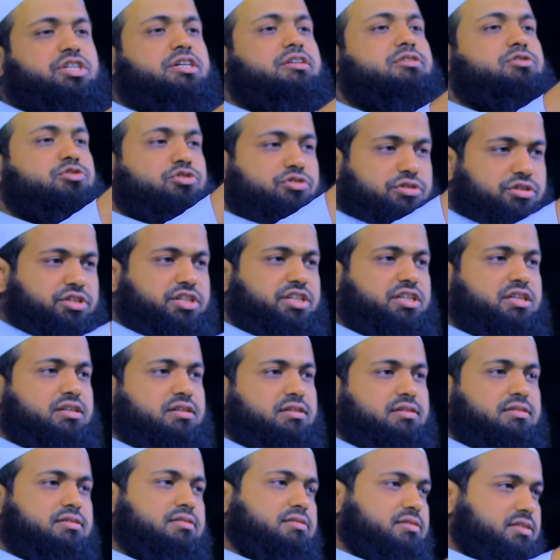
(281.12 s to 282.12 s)
দুই চারজন নিয়ে
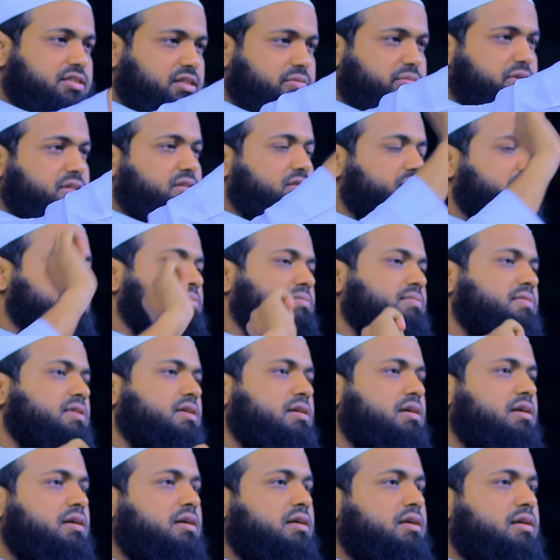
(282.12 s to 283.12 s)
জামাত
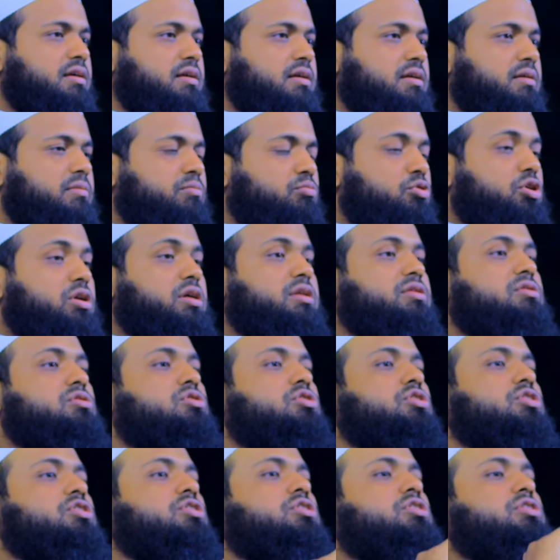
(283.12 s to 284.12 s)
বলেন
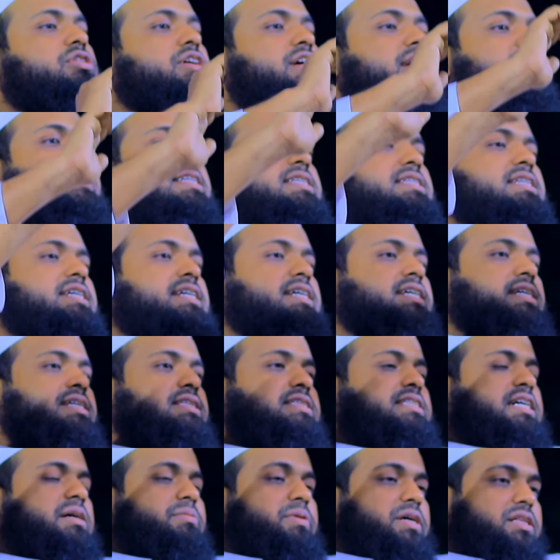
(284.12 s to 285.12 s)
তো এই যে
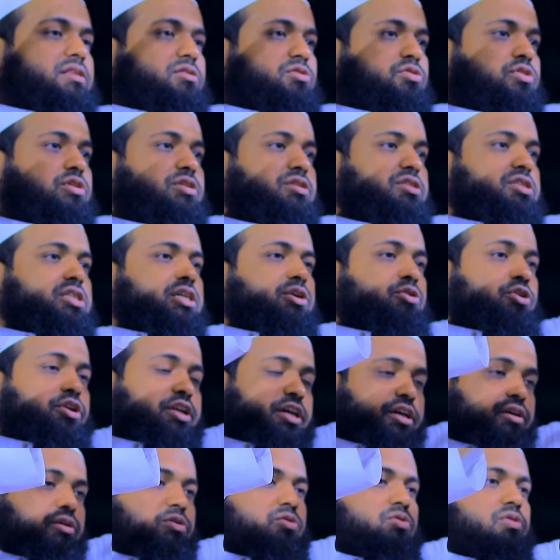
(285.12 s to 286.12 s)
জামাত হচ্ছে
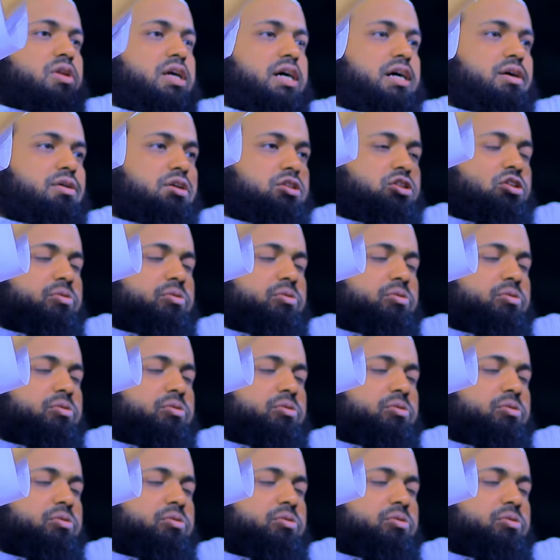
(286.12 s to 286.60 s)
অনেকগুলা